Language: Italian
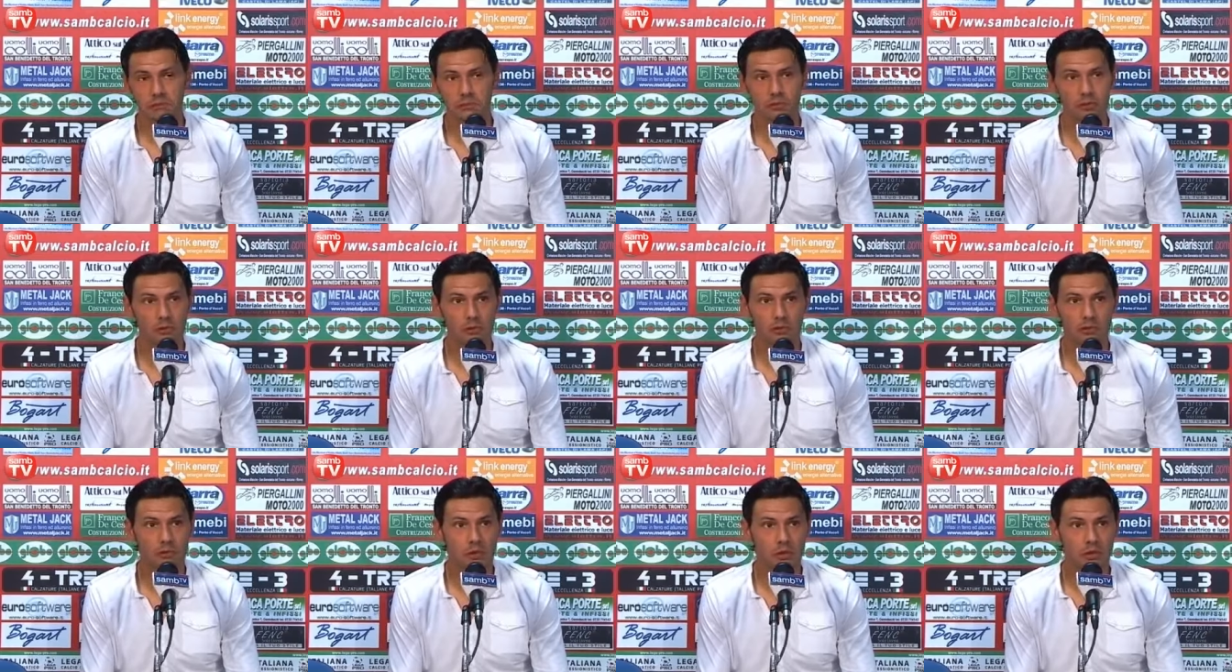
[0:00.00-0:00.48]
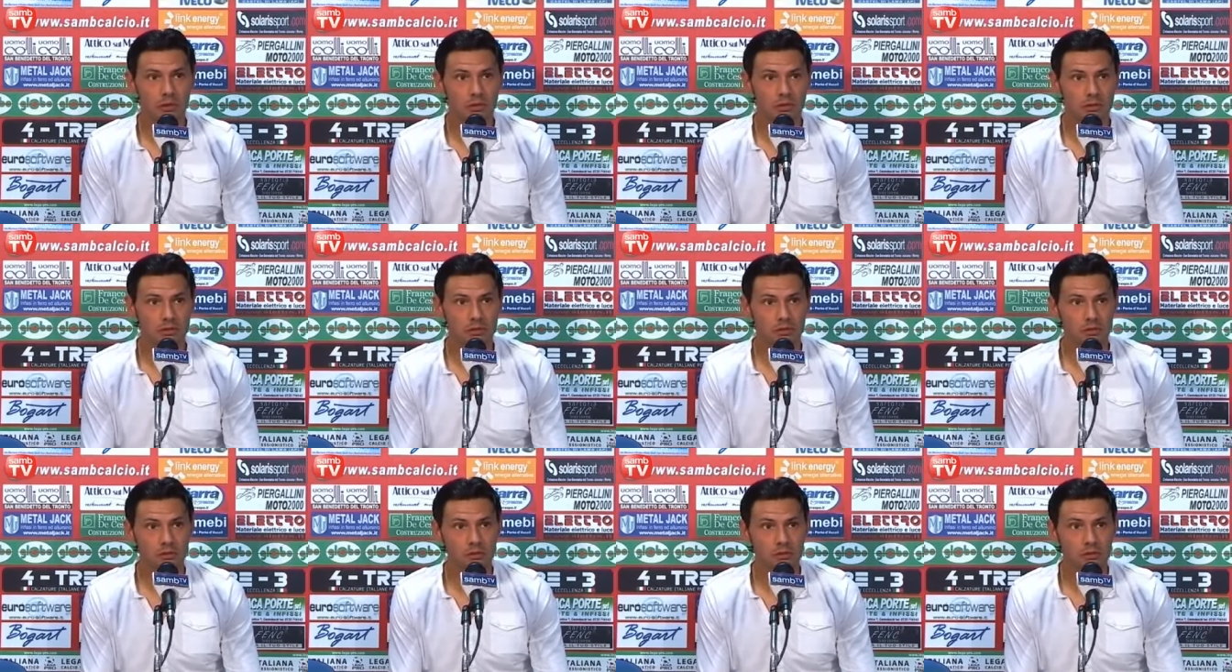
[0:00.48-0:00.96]
non, lo so.
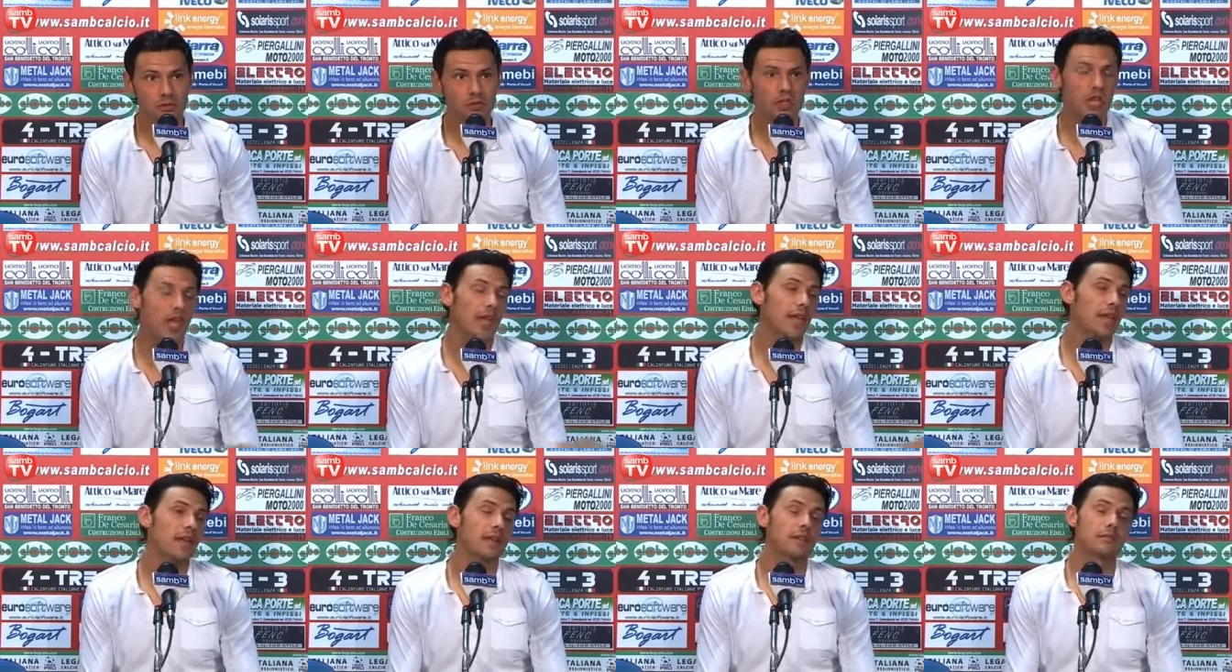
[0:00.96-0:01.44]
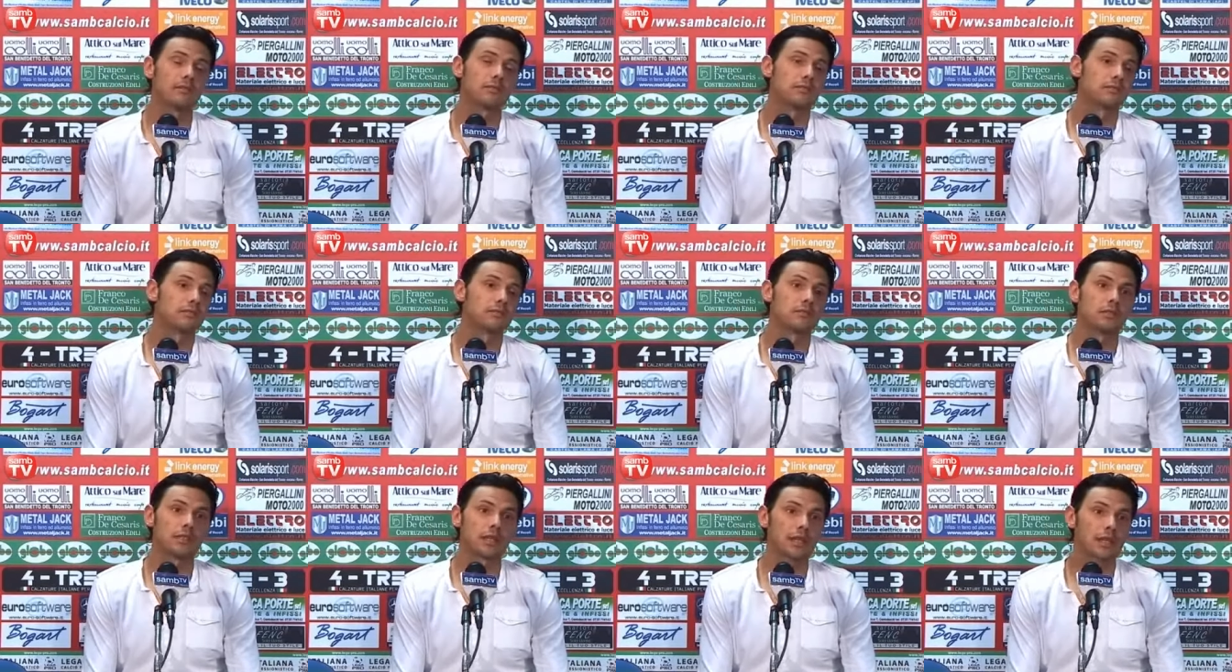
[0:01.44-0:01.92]
Cioè,
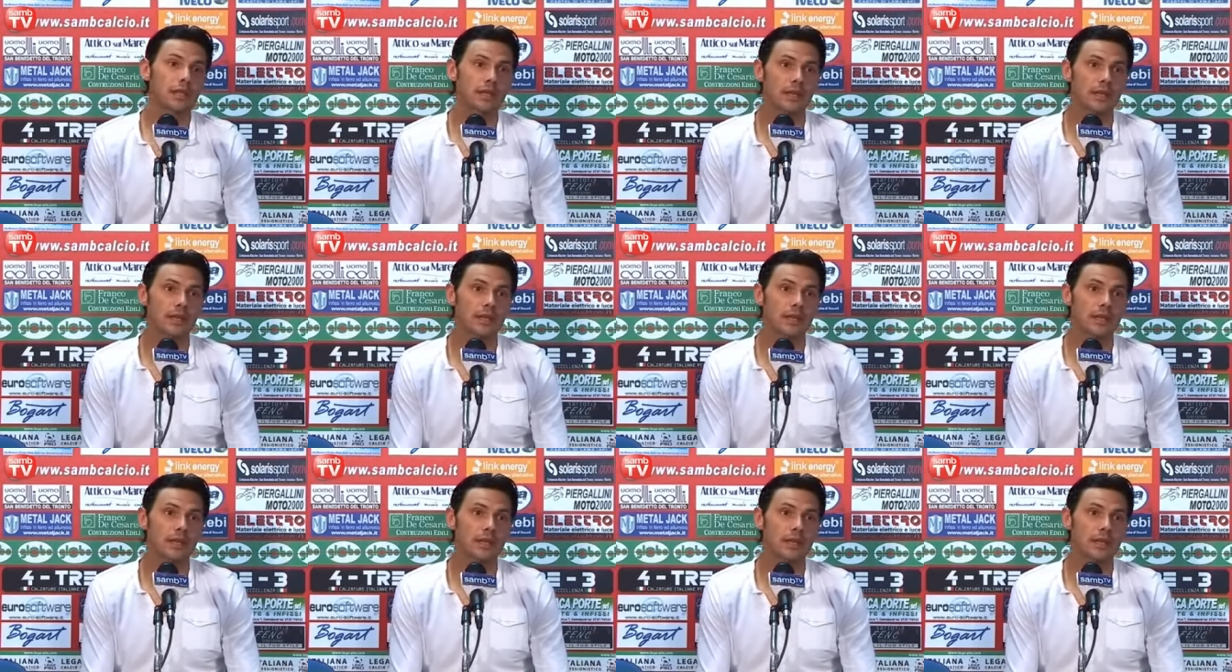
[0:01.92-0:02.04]
non...